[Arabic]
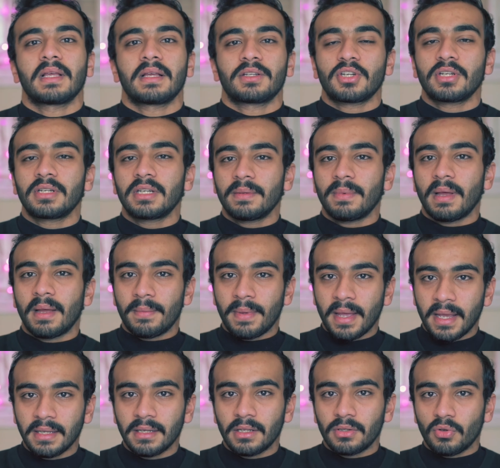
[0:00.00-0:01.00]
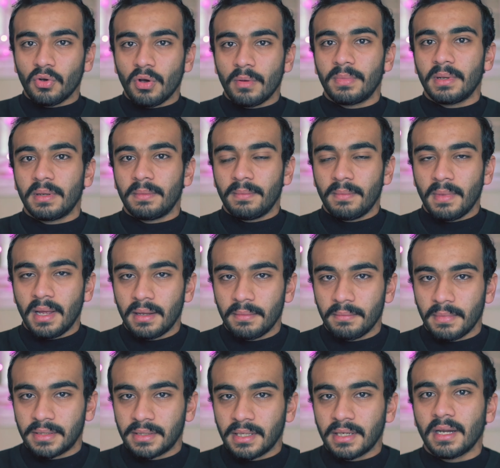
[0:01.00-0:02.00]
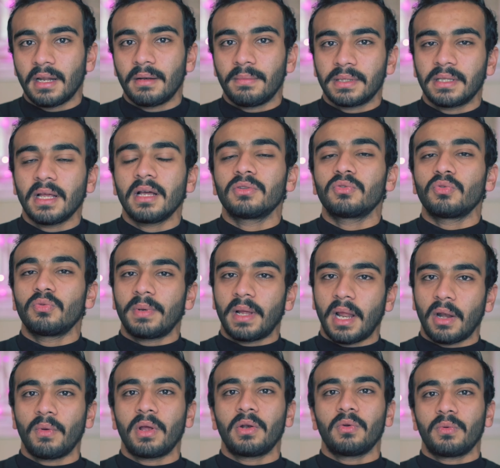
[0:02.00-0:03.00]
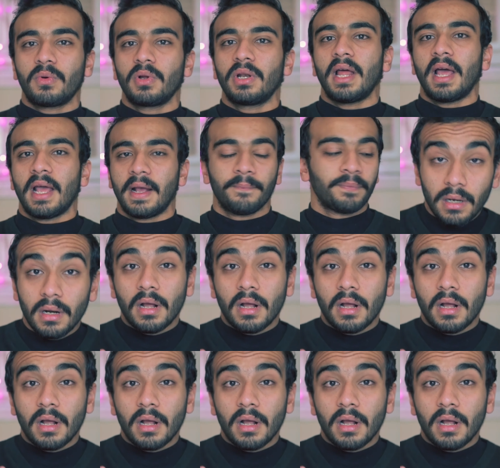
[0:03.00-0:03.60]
عشان يبقى باين ان هو بالماتيريال بتاعته بالوانه وكل حاجه